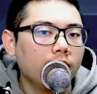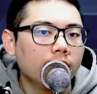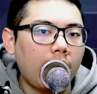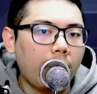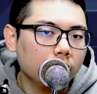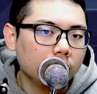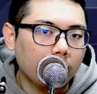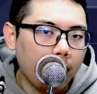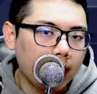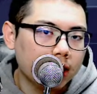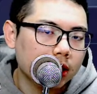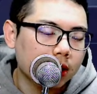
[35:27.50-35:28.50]
它目前的
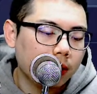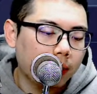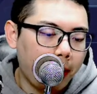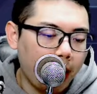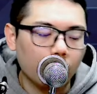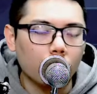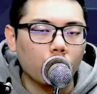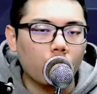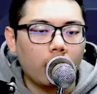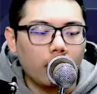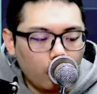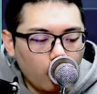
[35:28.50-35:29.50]
配息配
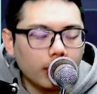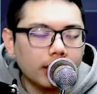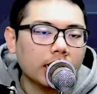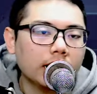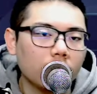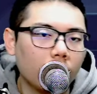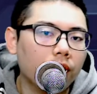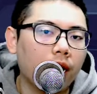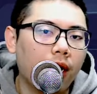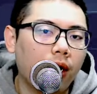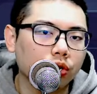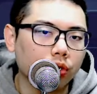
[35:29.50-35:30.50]
股获利能力都很
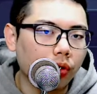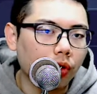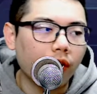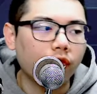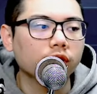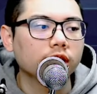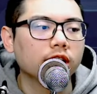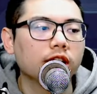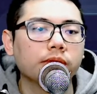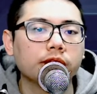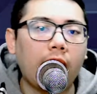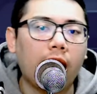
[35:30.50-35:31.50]
好，所以我认为它风险真的
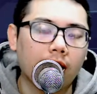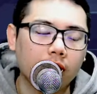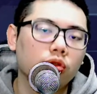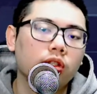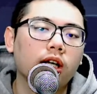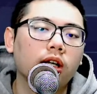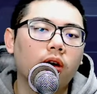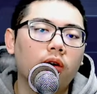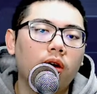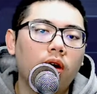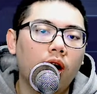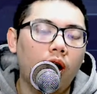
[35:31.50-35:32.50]
不大，可以去申
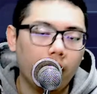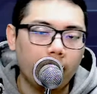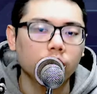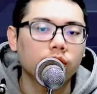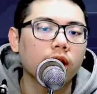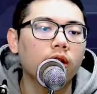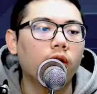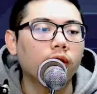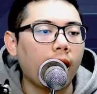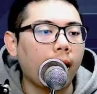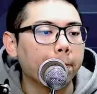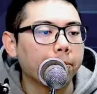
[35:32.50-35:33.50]
购。OK，去申购
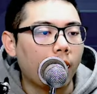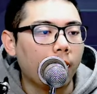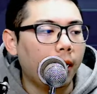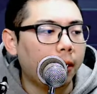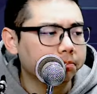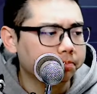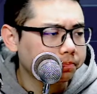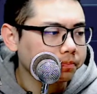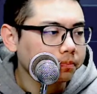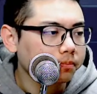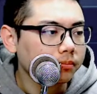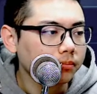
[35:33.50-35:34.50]
它，好不好？
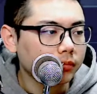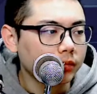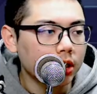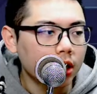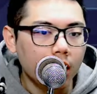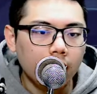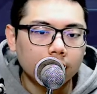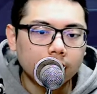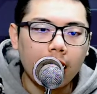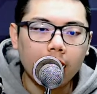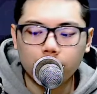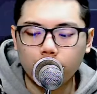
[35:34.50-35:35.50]

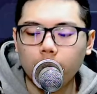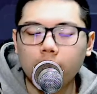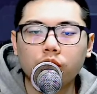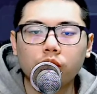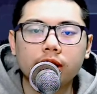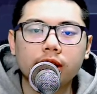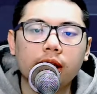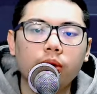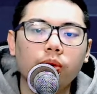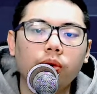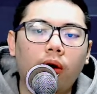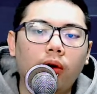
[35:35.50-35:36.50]
再有询问到九九四一的
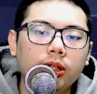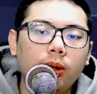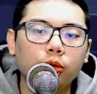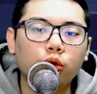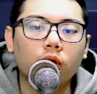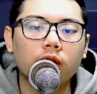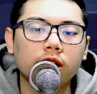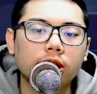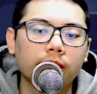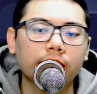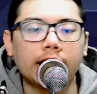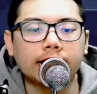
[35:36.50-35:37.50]
玉龙，这我们做功课是
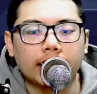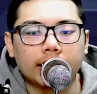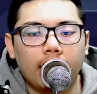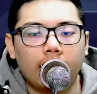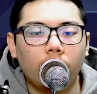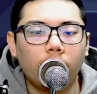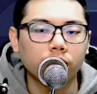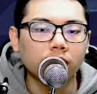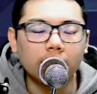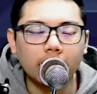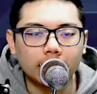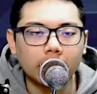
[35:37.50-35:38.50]
不是跟大家讲到？我说
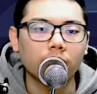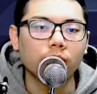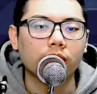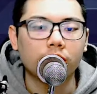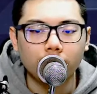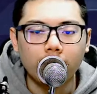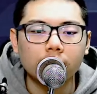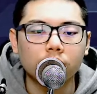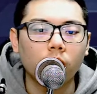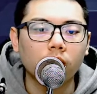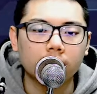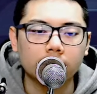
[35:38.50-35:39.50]
这种个股，你去看
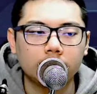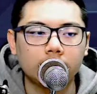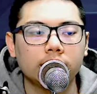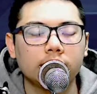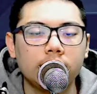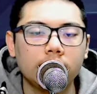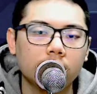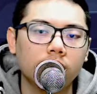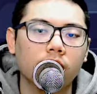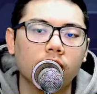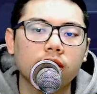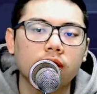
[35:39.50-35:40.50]
所有的这个汽车
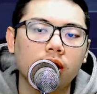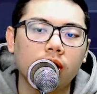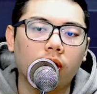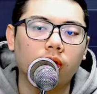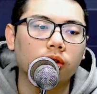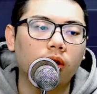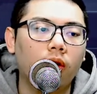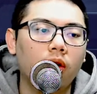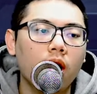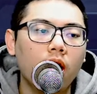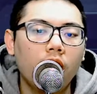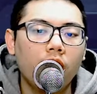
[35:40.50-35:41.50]
融资的龙头
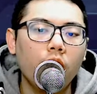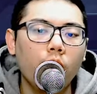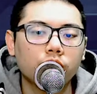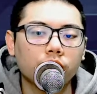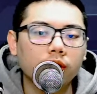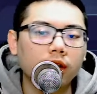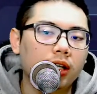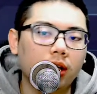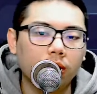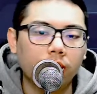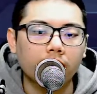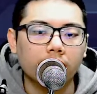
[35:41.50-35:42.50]
六五九二的
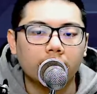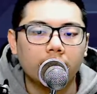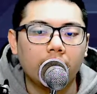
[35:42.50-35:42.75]
和润，